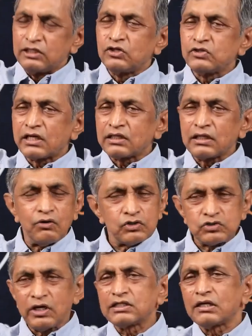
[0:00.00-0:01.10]
ఢిల్లీలో జరిగింది
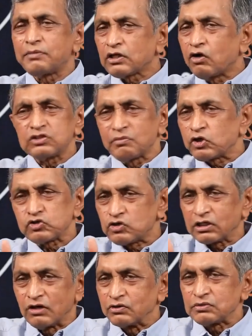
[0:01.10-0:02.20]
కావచ్చు హైదరాబాద్ కావచ్చు మరో
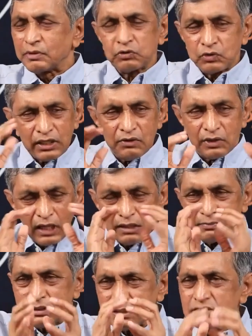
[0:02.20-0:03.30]
చోట కావచ్చు మన ఊరికే
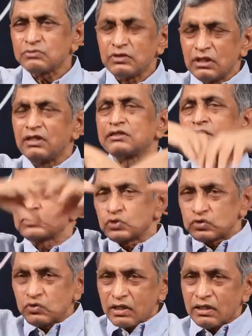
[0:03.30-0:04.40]
ఒకదాన్ని పెట్టేసి దాని
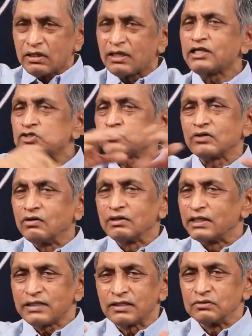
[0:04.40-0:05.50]
చుట్టూ ఒక
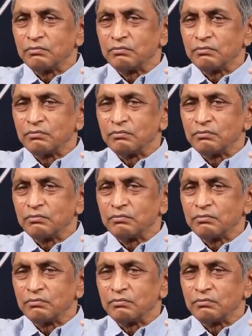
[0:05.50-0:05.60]
అల్లేస్తున్నాం అది